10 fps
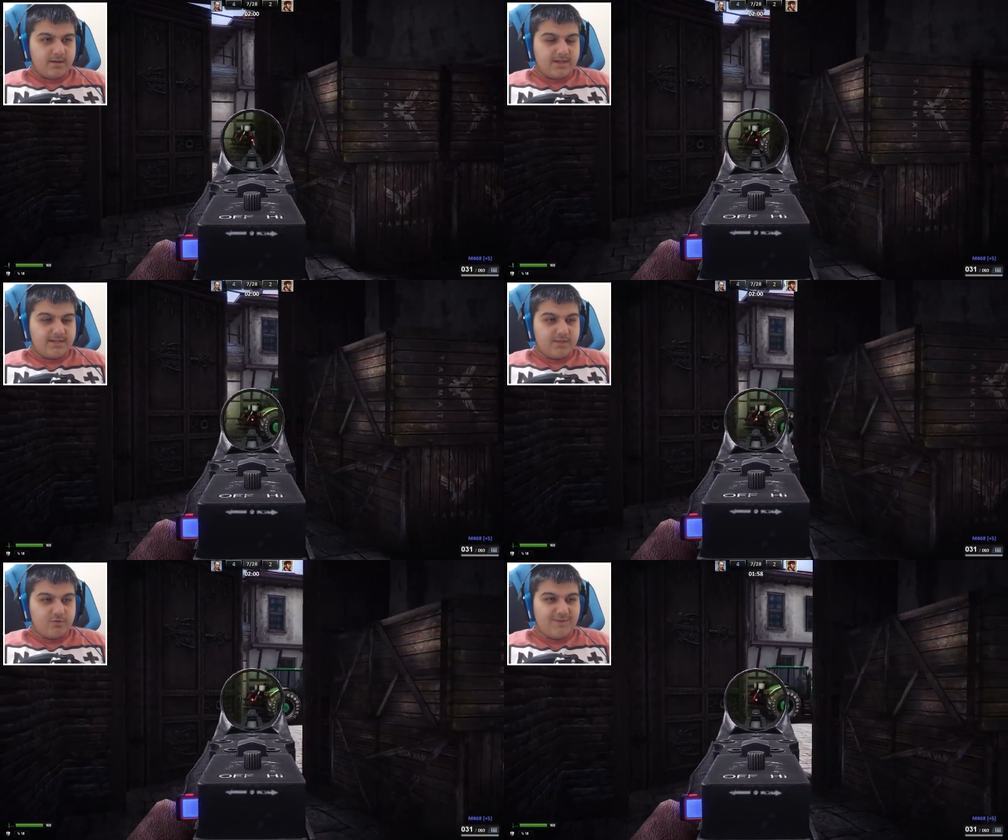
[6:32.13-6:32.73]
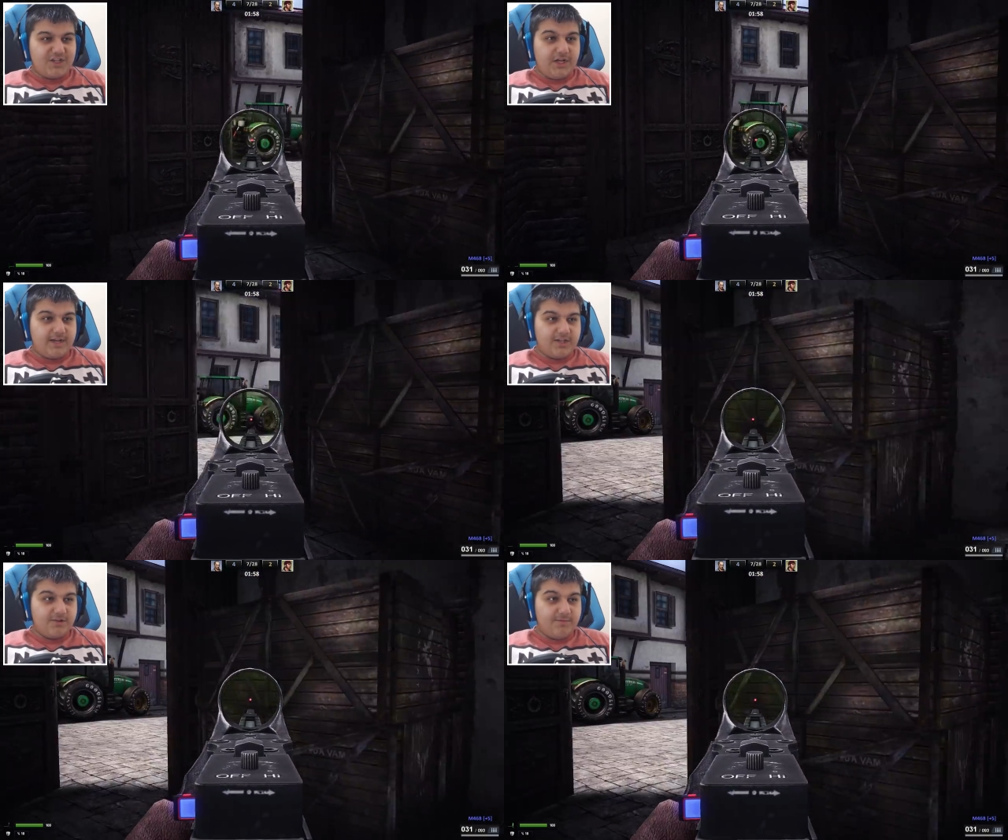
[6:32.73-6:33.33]
Yani seni zoom
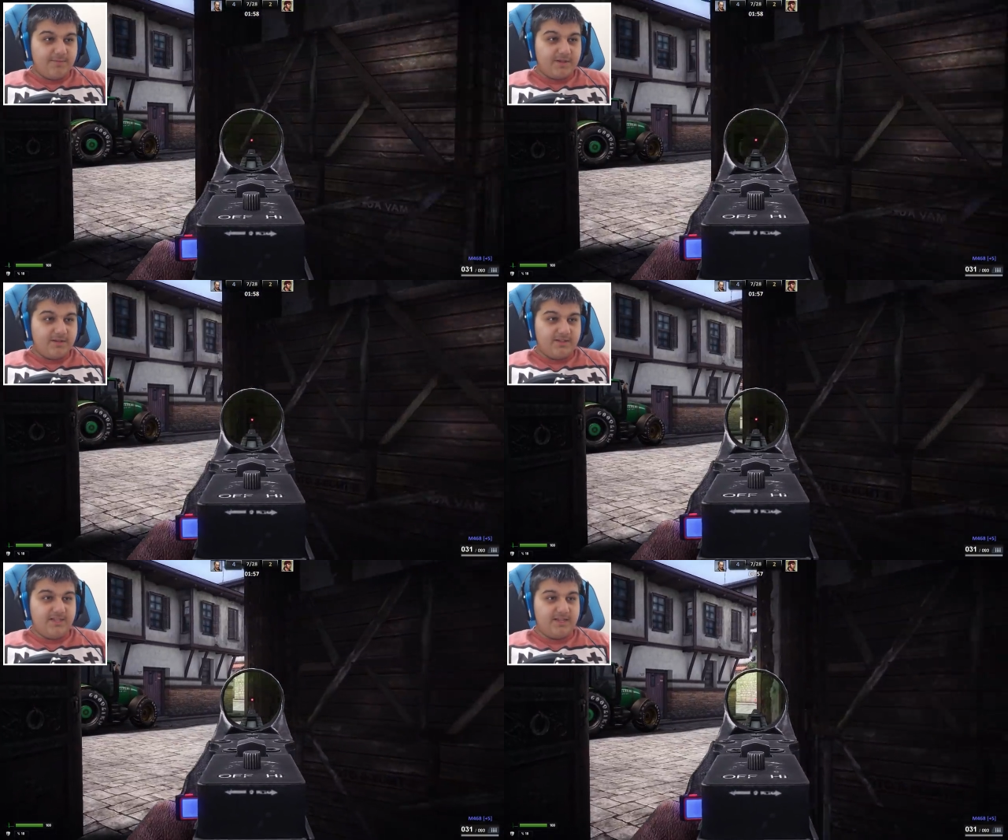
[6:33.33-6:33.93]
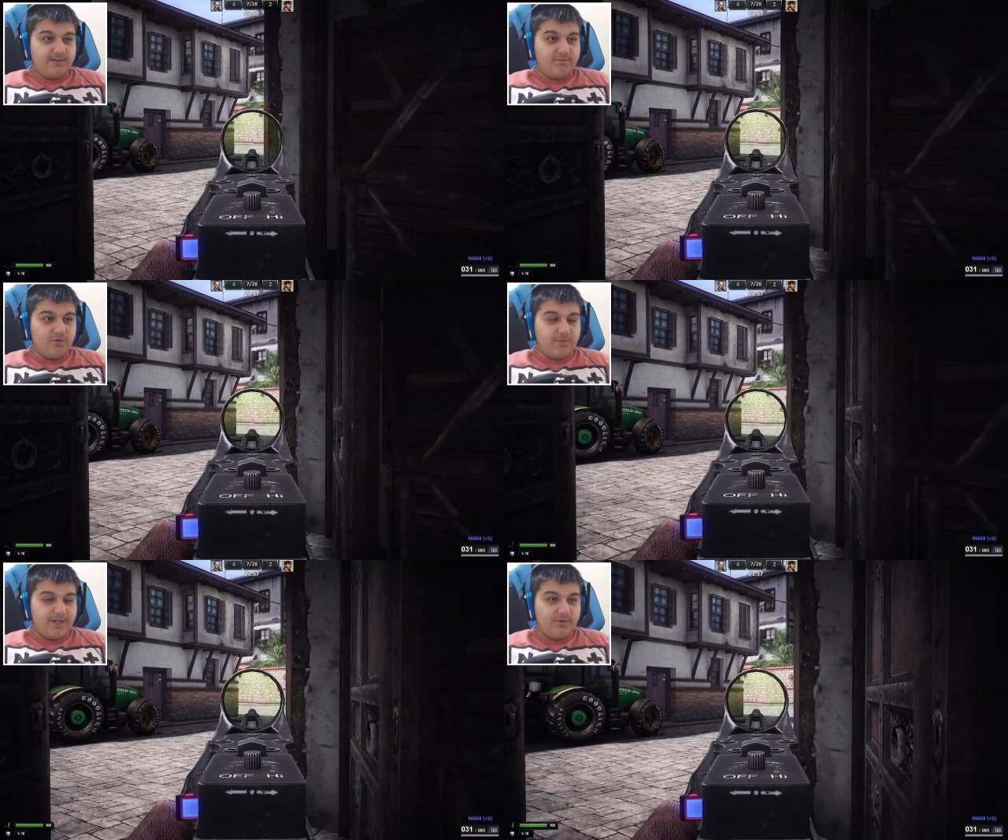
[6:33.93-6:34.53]
açarak alacağım değil mi? İstersem
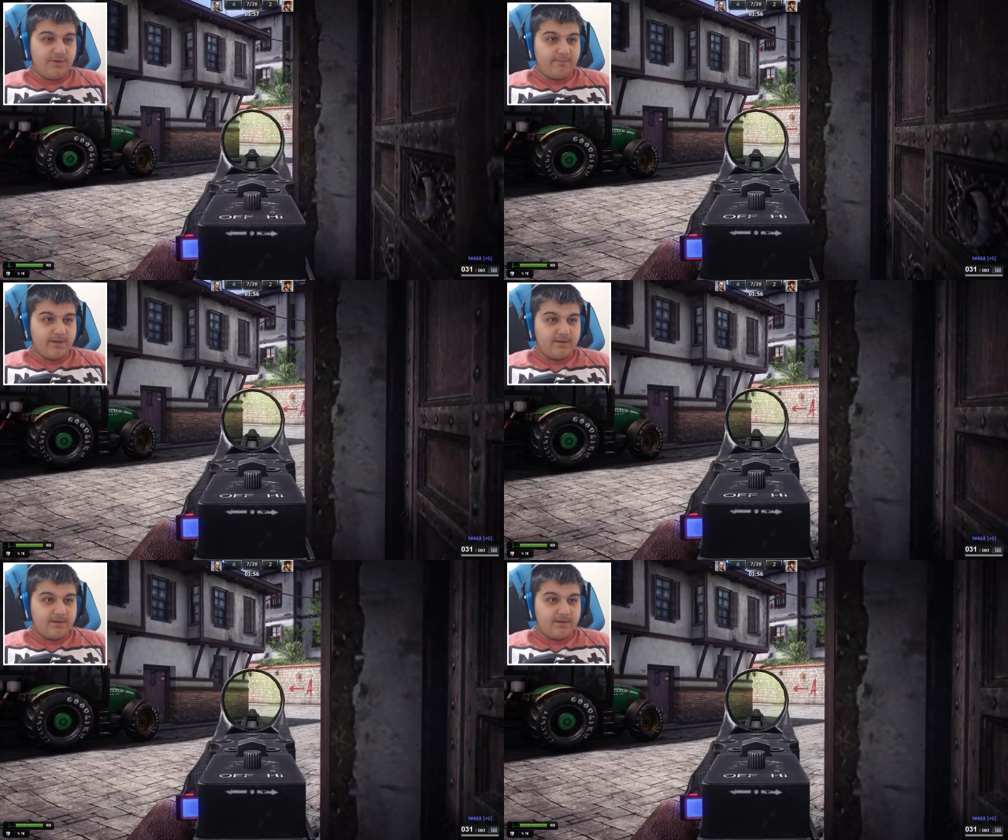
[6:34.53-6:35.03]
normal yürüyeyim.